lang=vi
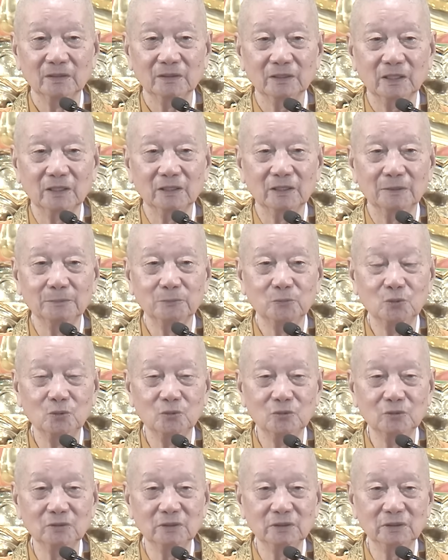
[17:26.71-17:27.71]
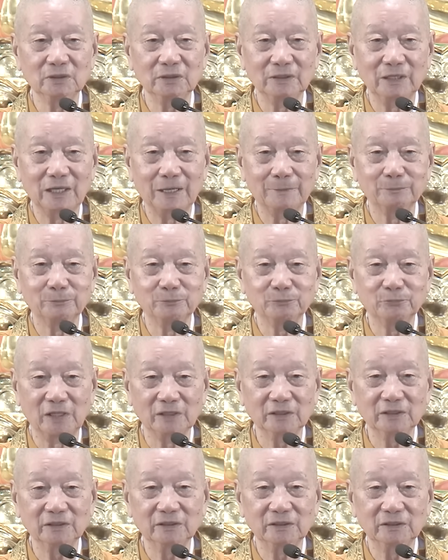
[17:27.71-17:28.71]
Thành ra muốn làm
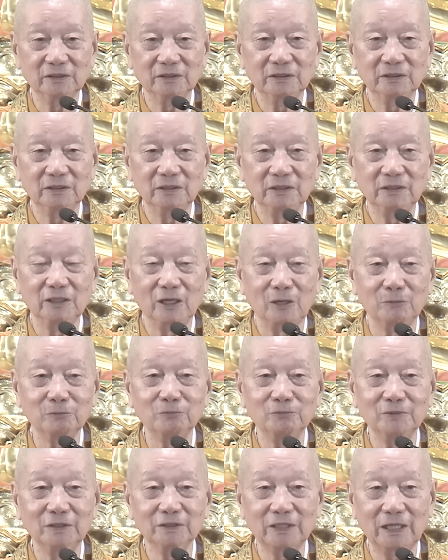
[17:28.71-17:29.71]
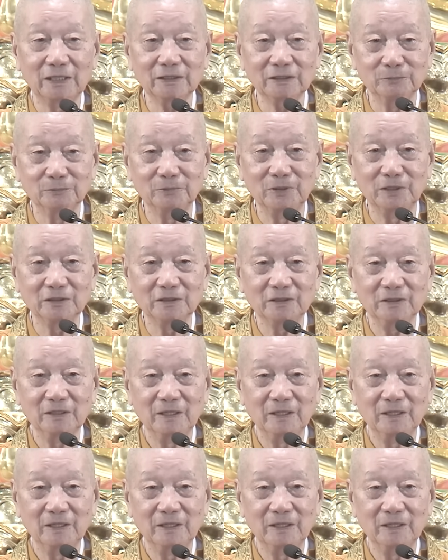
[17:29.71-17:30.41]
Phật thì học với các Đức Phật.